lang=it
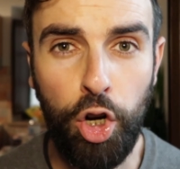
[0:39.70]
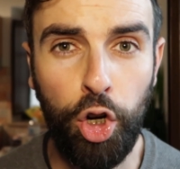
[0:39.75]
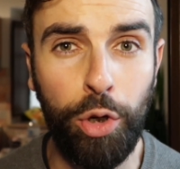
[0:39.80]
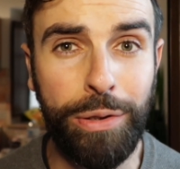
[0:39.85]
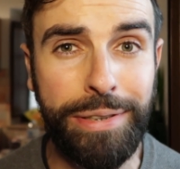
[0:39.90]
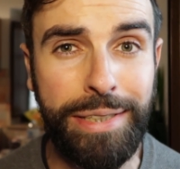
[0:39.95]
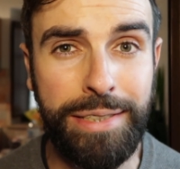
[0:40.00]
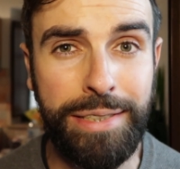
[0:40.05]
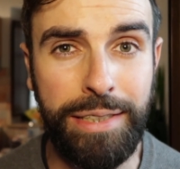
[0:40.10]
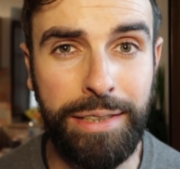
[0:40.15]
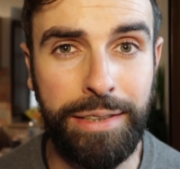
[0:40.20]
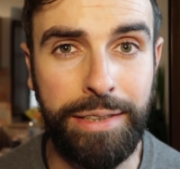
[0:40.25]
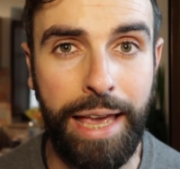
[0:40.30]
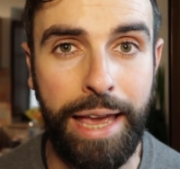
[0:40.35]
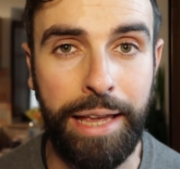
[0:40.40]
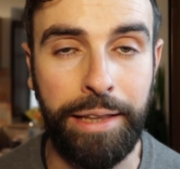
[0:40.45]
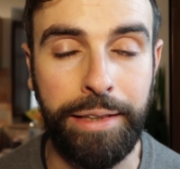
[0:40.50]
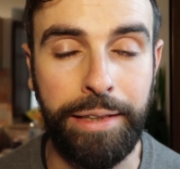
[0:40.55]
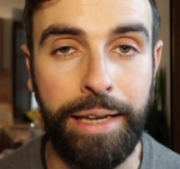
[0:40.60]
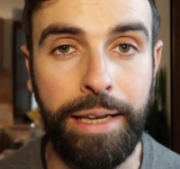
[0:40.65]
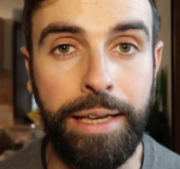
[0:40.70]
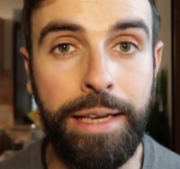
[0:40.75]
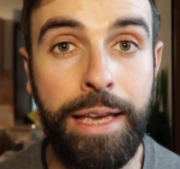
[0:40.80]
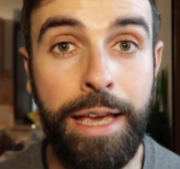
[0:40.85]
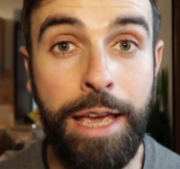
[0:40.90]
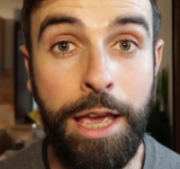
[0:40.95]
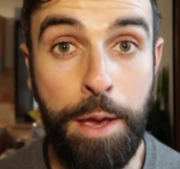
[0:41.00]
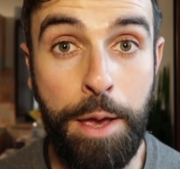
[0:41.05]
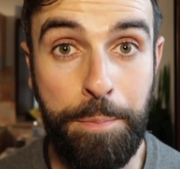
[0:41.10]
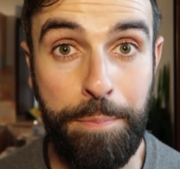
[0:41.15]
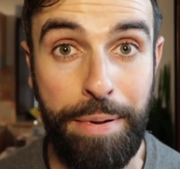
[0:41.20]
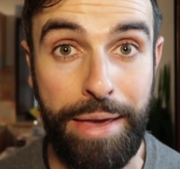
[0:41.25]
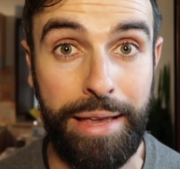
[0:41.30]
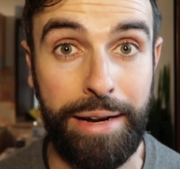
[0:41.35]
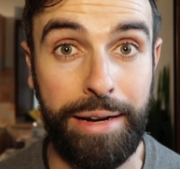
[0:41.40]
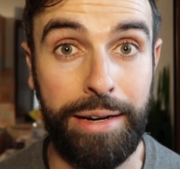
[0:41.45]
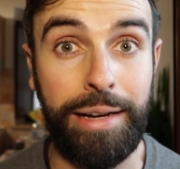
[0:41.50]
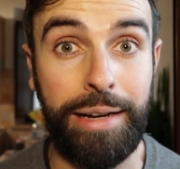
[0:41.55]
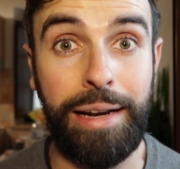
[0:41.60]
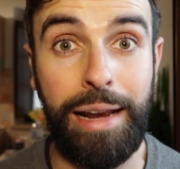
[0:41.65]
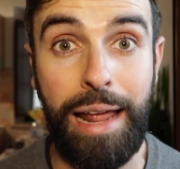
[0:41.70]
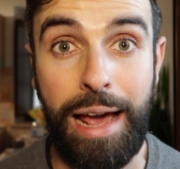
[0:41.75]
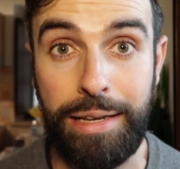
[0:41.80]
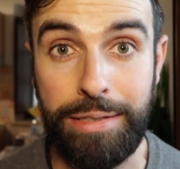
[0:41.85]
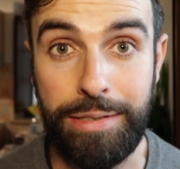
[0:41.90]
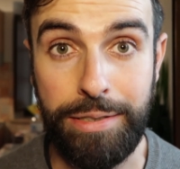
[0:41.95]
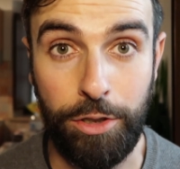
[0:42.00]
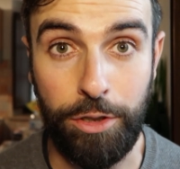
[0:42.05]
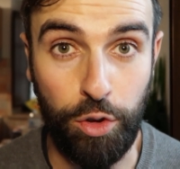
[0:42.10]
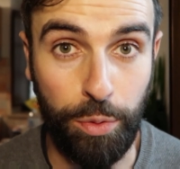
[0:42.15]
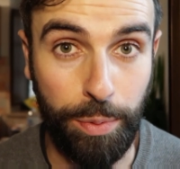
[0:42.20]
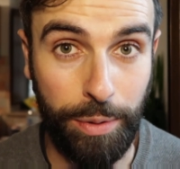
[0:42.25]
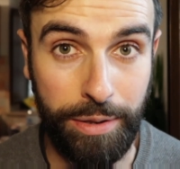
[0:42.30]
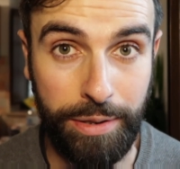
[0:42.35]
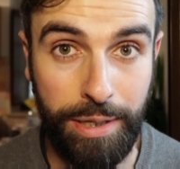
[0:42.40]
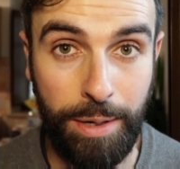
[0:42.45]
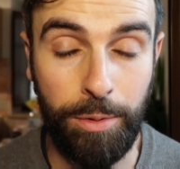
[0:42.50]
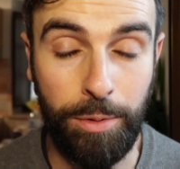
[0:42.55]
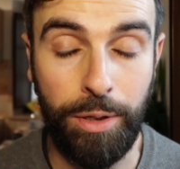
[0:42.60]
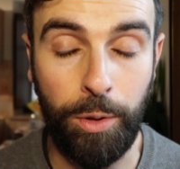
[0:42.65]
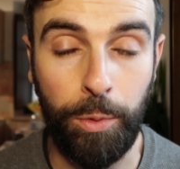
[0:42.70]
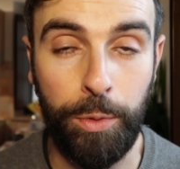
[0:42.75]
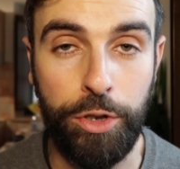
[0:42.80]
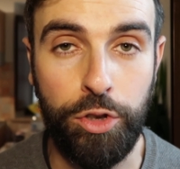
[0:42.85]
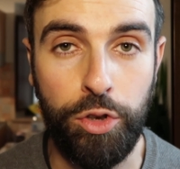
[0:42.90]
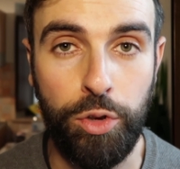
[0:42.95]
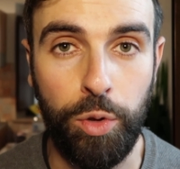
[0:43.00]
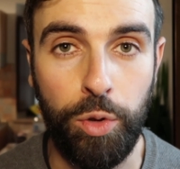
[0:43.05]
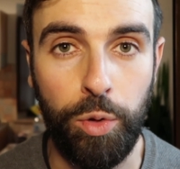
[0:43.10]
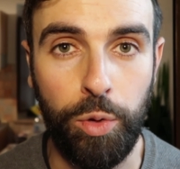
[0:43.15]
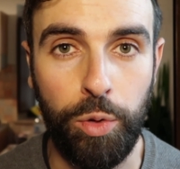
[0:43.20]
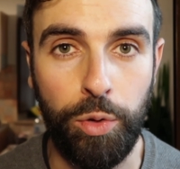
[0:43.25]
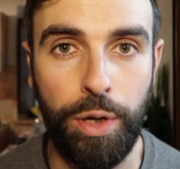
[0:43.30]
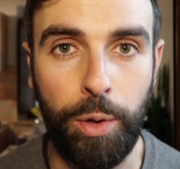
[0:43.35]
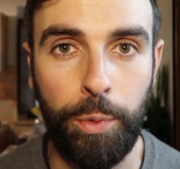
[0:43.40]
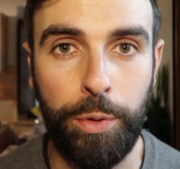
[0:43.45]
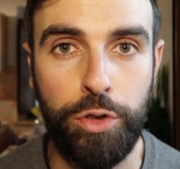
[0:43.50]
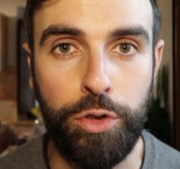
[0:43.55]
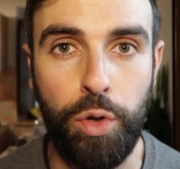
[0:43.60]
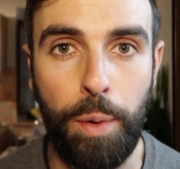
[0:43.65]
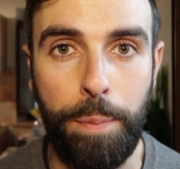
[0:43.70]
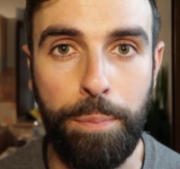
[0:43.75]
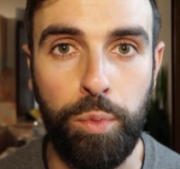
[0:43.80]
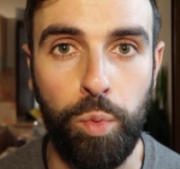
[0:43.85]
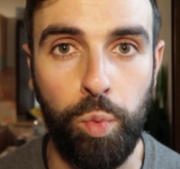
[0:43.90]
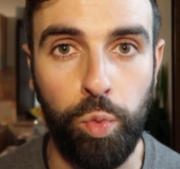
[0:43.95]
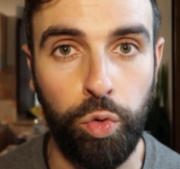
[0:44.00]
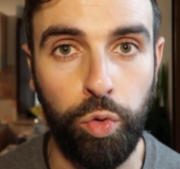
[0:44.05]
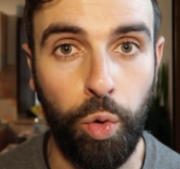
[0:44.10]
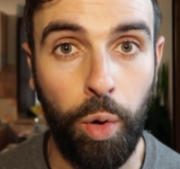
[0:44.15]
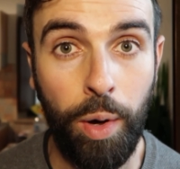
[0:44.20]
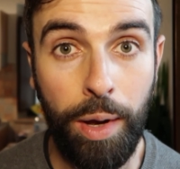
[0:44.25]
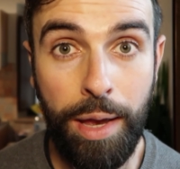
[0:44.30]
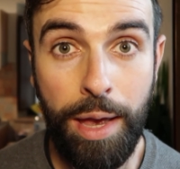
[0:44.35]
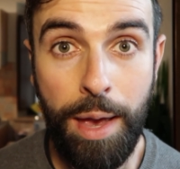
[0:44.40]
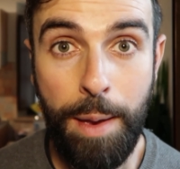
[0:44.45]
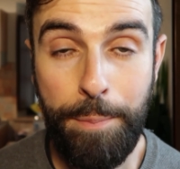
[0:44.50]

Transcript: Cosa si intende per classico? Partiamo da questo, da questo appunto.